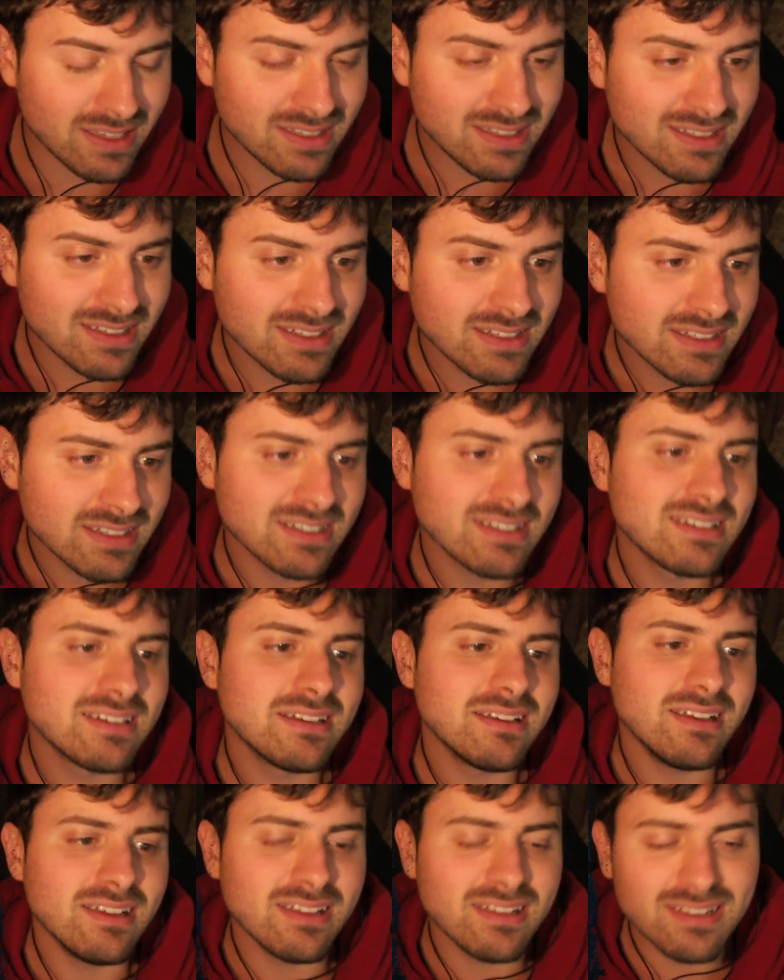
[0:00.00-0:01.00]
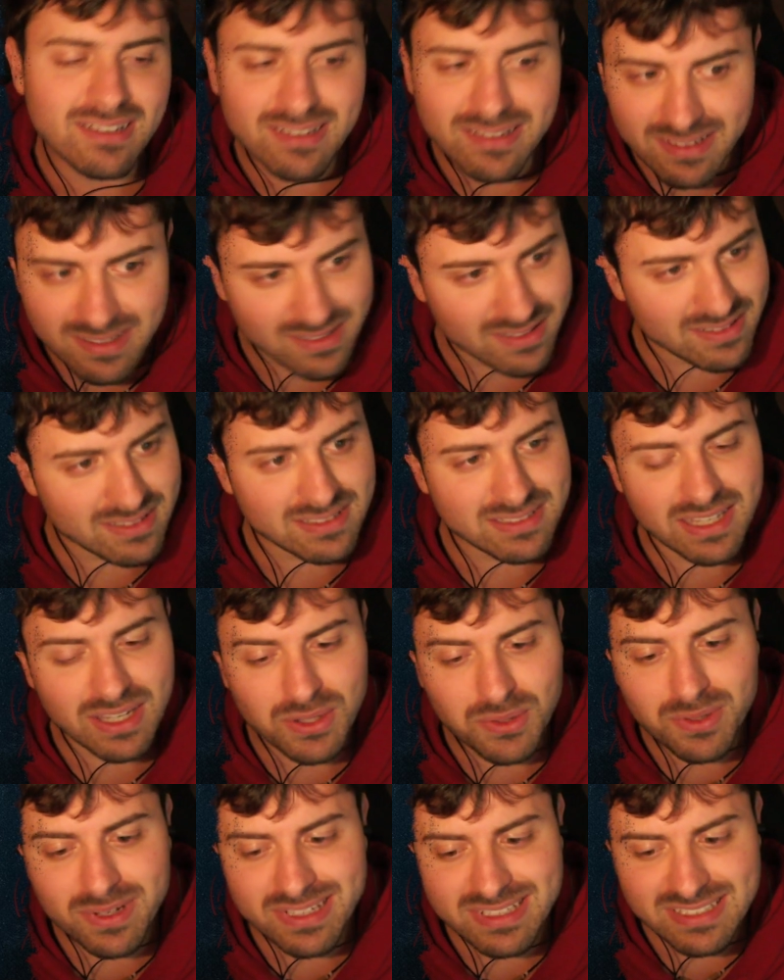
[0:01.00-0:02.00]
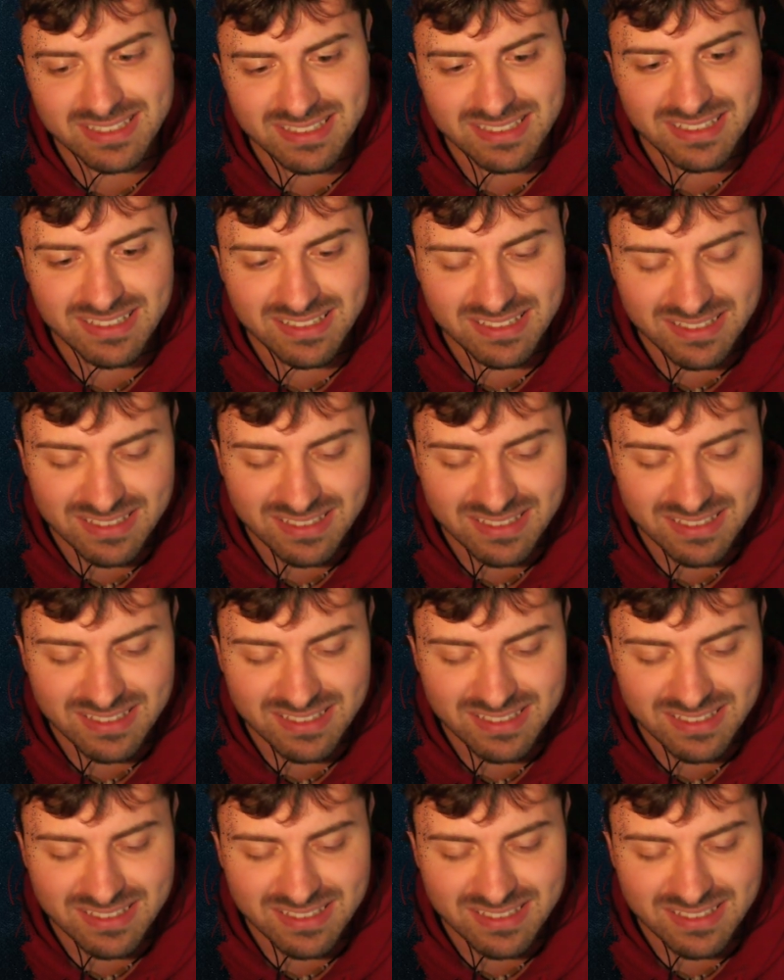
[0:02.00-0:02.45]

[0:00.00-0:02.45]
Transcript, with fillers: Eh, se questi